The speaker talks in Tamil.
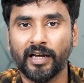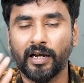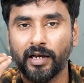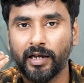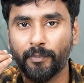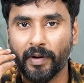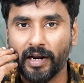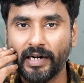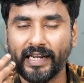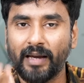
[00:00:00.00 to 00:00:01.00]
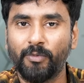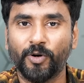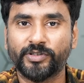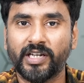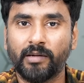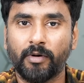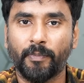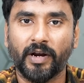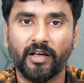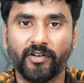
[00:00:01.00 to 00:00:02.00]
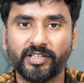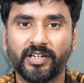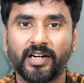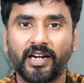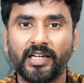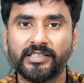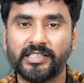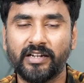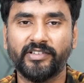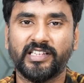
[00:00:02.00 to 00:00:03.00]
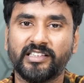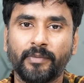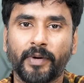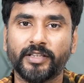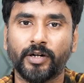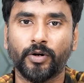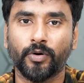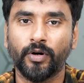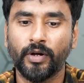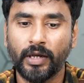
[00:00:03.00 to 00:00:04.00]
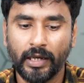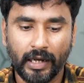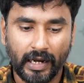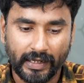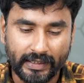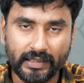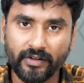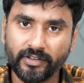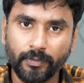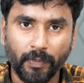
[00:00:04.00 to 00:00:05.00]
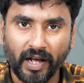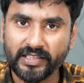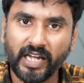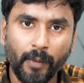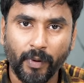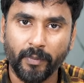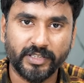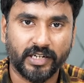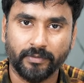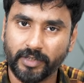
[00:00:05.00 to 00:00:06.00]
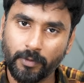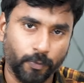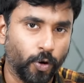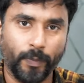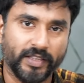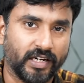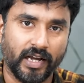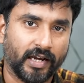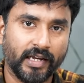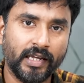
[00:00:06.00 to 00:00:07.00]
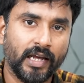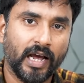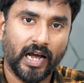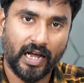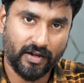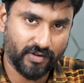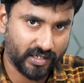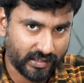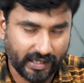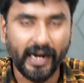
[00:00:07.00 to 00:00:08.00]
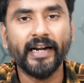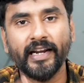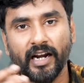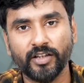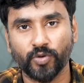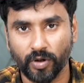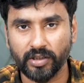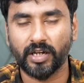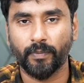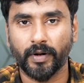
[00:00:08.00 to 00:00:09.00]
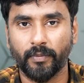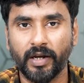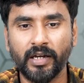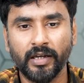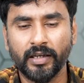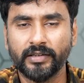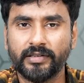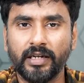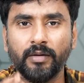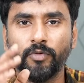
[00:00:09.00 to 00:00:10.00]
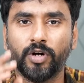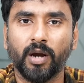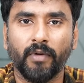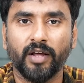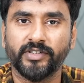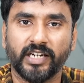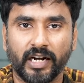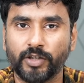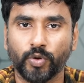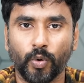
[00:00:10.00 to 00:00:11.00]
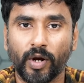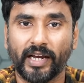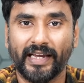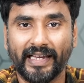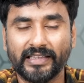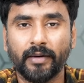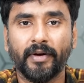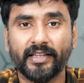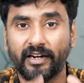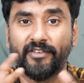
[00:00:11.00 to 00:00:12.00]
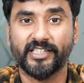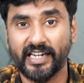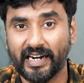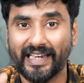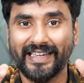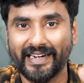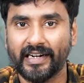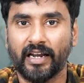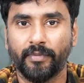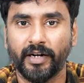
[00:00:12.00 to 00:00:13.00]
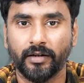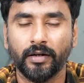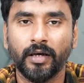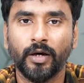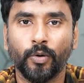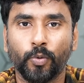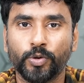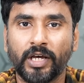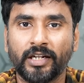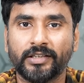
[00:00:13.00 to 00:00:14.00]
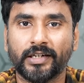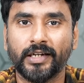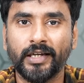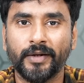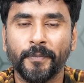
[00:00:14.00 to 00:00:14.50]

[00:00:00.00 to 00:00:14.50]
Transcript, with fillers: தான் பல டேப்லோஸாக நம்ம பல வருஷங்களாக சின்ன வயசுலேருந்தே பார்த்துட்ருக்கோம் இதில் வந்து பாதுகாப்பு அமைச்சகம் தான் பொறுப்பேற்றிருக்காங்க அவங்க அந்த க்ரைட்டீரியெலாம் சொன்னதுக்கப்புறமா சில முக்கியமான விஷயங்கள்லாம் சொல்லுவாங்க எந்த மாதிரி விஷயங்கள்லாம் இருக்கலாம் அப்படின்னு உதாரணத்துக்கு